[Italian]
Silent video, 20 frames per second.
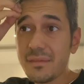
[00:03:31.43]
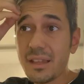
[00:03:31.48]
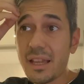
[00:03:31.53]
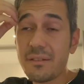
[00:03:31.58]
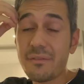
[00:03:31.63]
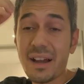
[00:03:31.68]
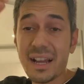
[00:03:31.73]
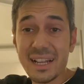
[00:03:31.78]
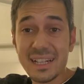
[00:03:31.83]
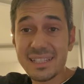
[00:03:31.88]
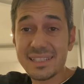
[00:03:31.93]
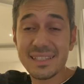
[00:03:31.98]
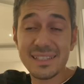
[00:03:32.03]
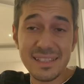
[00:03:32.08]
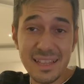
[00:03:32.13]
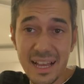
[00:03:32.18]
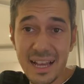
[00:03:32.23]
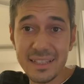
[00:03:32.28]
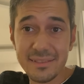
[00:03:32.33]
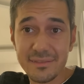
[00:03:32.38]
va
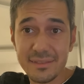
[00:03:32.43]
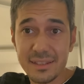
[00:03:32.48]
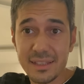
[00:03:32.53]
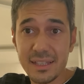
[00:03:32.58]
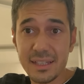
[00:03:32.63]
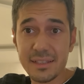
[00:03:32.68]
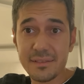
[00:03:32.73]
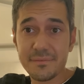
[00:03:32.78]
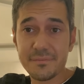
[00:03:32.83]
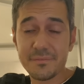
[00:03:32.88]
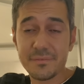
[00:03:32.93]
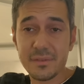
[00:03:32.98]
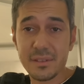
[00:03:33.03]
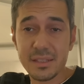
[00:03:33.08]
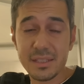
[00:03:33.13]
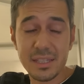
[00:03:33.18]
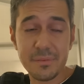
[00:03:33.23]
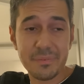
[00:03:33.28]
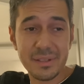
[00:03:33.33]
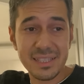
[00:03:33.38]
Cristante,
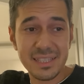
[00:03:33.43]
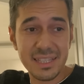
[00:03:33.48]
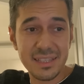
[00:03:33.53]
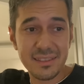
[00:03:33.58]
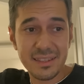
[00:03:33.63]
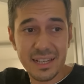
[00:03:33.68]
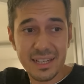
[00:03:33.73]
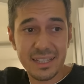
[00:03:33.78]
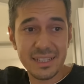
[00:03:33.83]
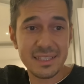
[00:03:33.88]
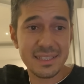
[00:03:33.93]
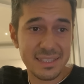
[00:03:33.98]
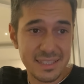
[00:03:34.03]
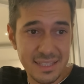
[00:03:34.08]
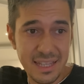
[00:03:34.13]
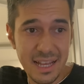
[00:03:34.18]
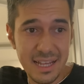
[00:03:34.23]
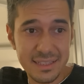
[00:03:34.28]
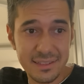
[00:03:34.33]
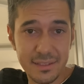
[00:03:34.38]
si presenta
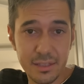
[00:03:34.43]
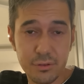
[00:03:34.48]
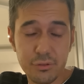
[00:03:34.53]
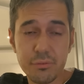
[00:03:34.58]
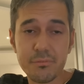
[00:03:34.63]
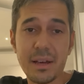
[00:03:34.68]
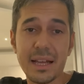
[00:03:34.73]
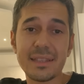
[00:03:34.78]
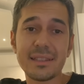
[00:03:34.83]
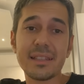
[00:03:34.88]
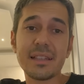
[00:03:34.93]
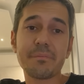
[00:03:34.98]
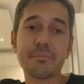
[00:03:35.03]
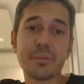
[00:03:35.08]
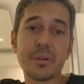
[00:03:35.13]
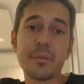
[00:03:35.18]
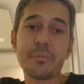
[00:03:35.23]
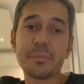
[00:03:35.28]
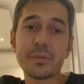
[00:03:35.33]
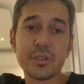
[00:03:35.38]
Cristante, tu mandi i
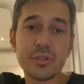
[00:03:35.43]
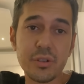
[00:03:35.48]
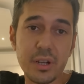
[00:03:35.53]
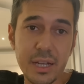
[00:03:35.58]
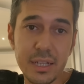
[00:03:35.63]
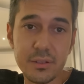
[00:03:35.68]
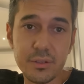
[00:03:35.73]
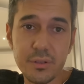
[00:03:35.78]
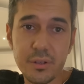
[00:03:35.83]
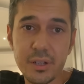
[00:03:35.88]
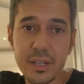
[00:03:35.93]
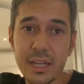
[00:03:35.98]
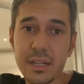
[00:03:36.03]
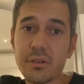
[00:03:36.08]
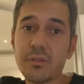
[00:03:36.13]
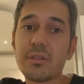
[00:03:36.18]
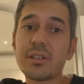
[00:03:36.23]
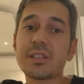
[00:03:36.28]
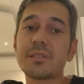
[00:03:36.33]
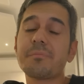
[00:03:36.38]
propri giocatori e
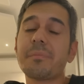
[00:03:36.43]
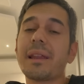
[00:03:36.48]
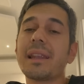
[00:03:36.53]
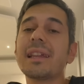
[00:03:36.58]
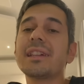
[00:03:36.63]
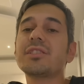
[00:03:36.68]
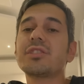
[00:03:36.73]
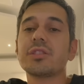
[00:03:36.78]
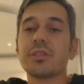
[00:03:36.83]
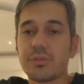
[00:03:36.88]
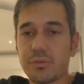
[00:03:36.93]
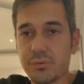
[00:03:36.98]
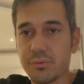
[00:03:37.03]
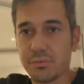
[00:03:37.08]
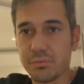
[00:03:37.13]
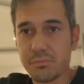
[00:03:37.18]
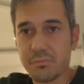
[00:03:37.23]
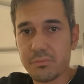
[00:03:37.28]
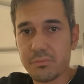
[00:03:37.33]
non li spalleggi tu.